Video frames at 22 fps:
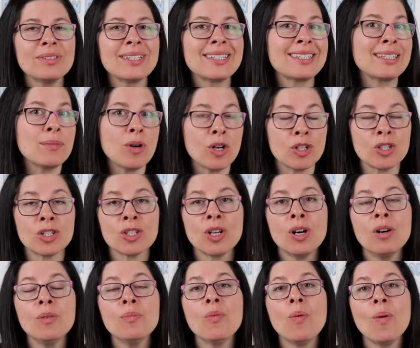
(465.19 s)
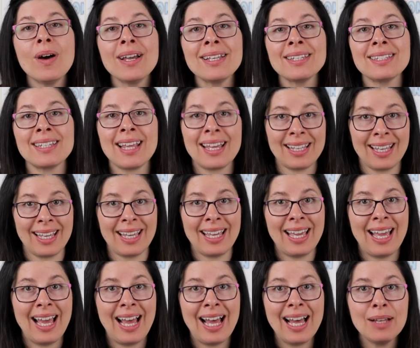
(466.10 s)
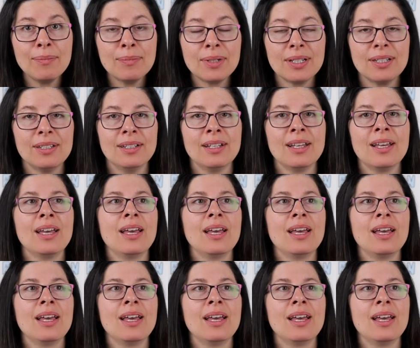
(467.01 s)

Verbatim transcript: des émotions moins agréables